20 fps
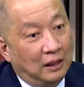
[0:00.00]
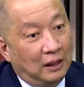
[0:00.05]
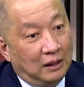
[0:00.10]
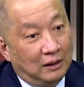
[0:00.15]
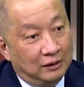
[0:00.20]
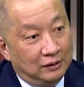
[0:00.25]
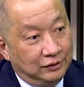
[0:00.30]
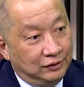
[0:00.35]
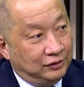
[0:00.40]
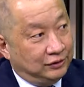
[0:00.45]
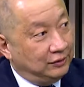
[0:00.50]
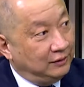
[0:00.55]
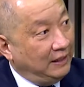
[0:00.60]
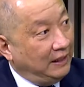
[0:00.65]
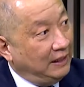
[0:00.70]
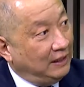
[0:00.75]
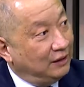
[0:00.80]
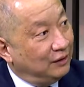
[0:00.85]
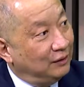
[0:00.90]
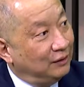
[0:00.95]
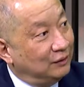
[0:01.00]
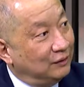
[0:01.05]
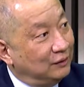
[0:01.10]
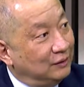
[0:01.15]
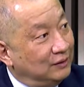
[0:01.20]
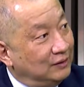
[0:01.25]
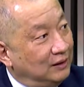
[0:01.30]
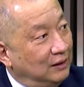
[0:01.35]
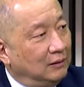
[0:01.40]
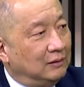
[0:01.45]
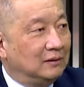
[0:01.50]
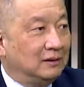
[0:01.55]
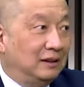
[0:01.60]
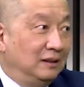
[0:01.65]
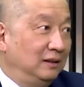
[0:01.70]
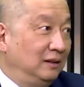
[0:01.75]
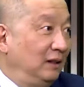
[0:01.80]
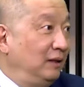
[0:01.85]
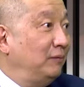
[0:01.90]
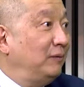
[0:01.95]
好了十年以后。哦，可
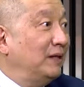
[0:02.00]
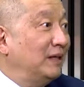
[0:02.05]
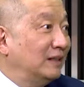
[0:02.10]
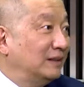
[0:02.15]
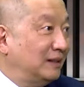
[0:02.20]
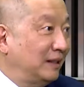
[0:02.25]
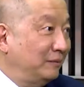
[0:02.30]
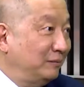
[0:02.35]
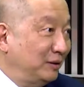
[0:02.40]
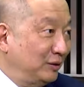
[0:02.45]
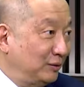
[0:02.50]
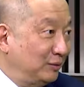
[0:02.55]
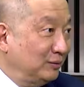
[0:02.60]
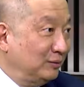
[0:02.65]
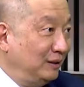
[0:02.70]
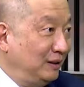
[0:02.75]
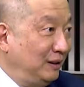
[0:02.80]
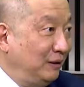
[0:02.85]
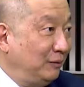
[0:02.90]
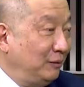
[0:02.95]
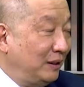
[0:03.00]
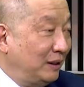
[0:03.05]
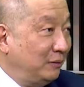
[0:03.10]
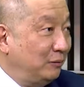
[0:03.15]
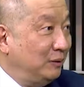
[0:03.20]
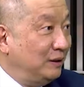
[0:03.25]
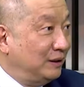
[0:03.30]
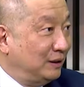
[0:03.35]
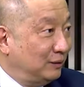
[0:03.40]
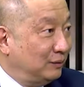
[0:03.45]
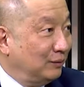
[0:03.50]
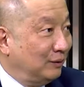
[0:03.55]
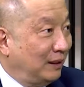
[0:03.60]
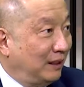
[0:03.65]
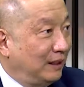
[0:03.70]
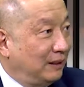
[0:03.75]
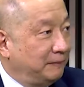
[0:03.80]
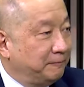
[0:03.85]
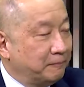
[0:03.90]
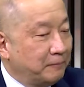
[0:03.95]
能另外一个产品出，呃，另外一个问题出
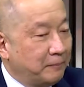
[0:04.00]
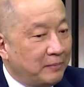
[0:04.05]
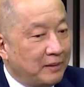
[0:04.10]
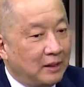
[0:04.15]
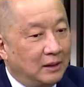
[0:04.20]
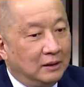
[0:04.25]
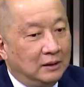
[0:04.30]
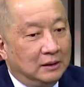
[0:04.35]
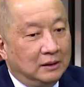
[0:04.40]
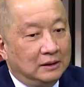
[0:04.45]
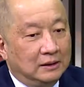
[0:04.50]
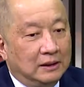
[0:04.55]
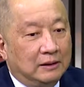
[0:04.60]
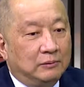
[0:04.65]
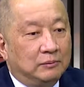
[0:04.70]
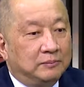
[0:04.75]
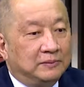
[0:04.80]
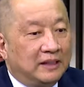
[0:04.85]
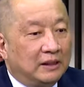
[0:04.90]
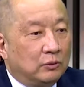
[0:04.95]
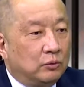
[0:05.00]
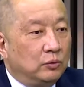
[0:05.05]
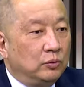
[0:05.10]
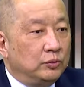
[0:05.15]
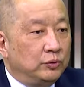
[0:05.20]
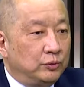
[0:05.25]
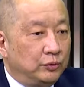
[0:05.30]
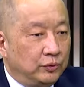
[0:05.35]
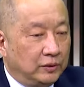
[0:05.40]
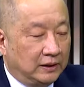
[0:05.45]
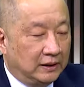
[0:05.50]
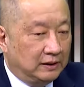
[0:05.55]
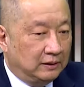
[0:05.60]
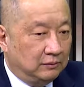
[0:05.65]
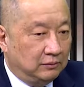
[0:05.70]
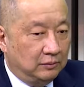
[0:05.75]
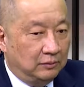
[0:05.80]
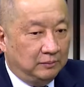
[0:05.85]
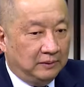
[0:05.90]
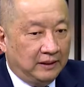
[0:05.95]
来了。嗯那我们在过去呢，
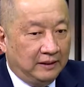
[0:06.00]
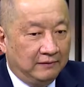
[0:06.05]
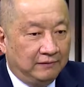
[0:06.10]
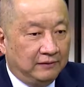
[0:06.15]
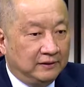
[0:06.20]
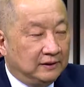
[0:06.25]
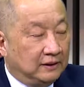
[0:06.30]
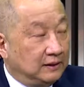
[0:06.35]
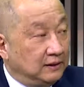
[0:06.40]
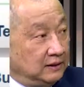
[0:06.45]
我们可以分成